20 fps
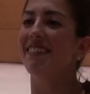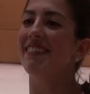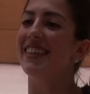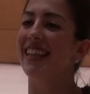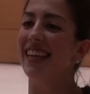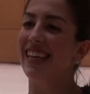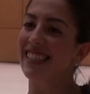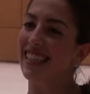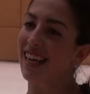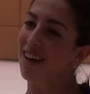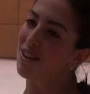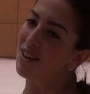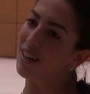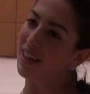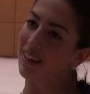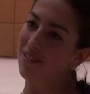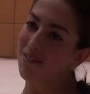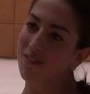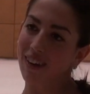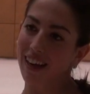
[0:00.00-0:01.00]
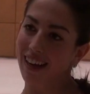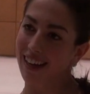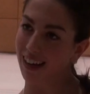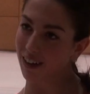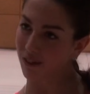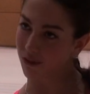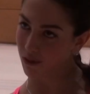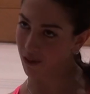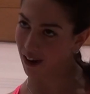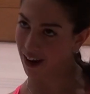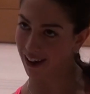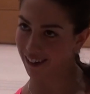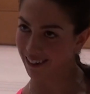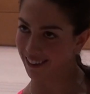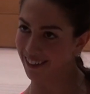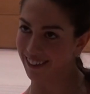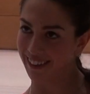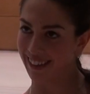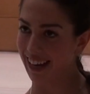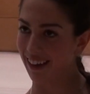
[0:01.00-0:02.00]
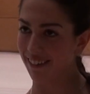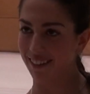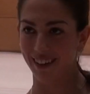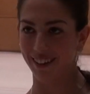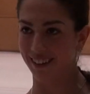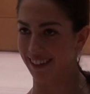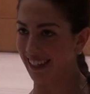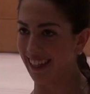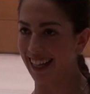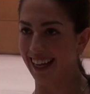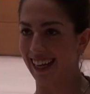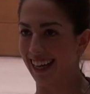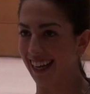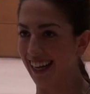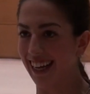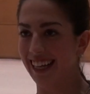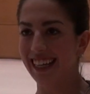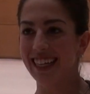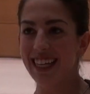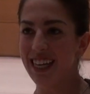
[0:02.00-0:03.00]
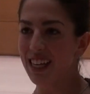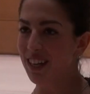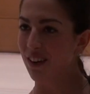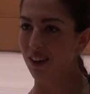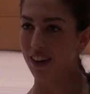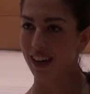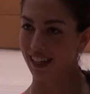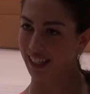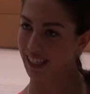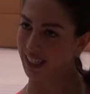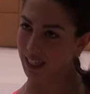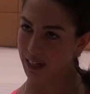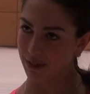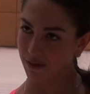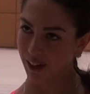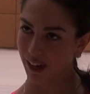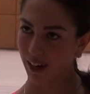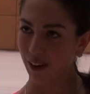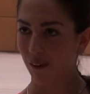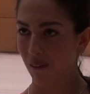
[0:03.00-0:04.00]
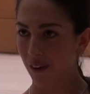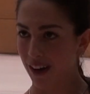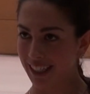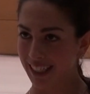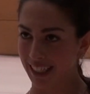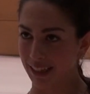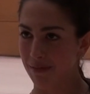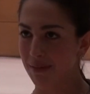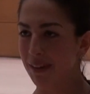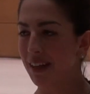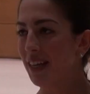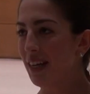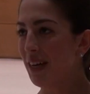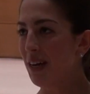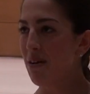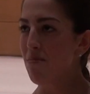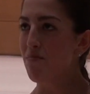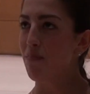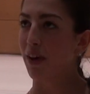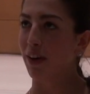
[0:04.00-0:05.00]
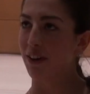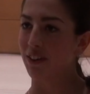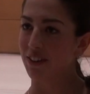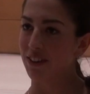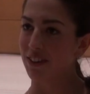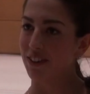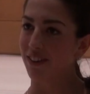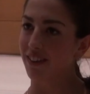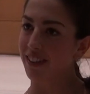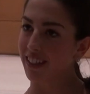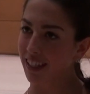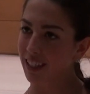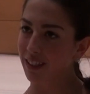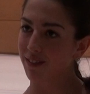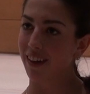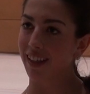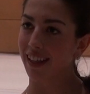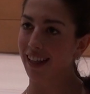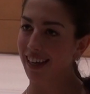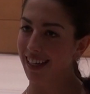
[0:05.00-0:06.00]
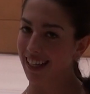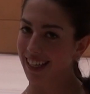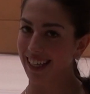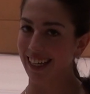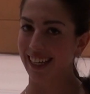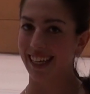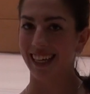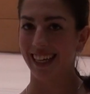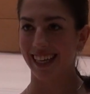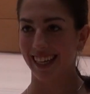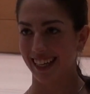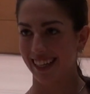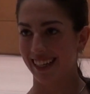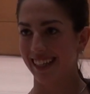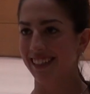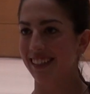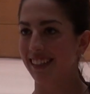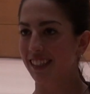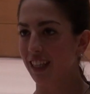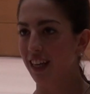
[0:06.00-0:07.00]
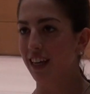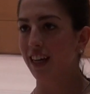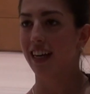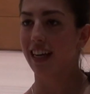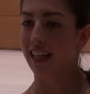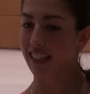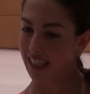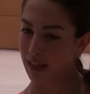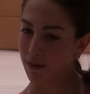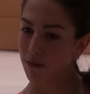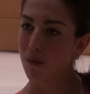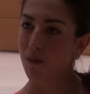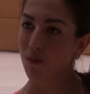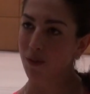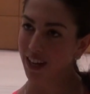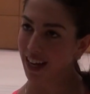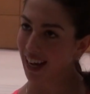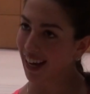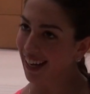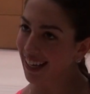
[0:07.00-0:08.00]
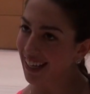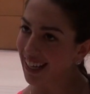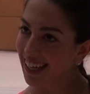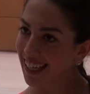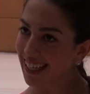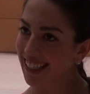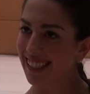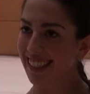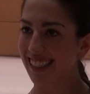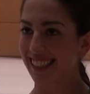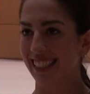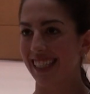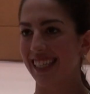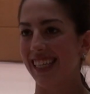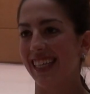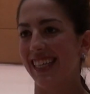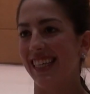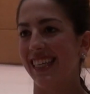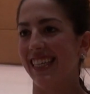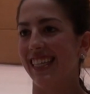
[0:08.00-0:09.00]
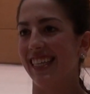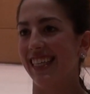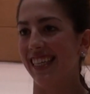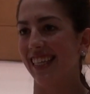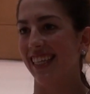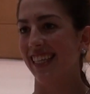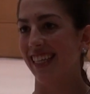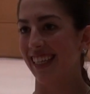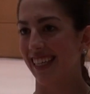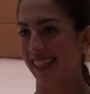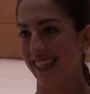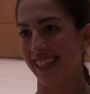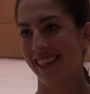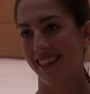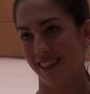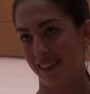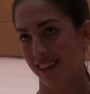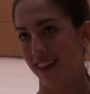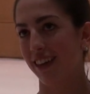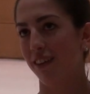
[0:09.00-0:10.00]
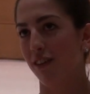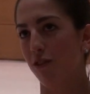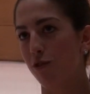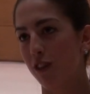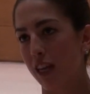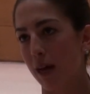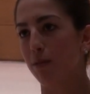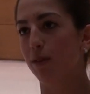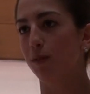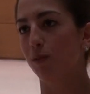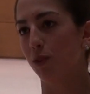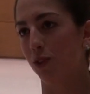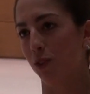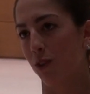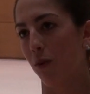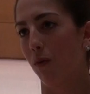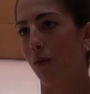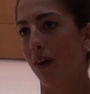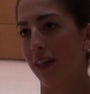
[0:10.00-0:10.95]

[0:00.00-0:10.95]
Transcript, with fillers: la verdad que es algo que nunca he calculado, lo de la velocidad con la que escribo en el WhatsApp, pero sí que es verdad que estamos muy ágiles y usamos mucho el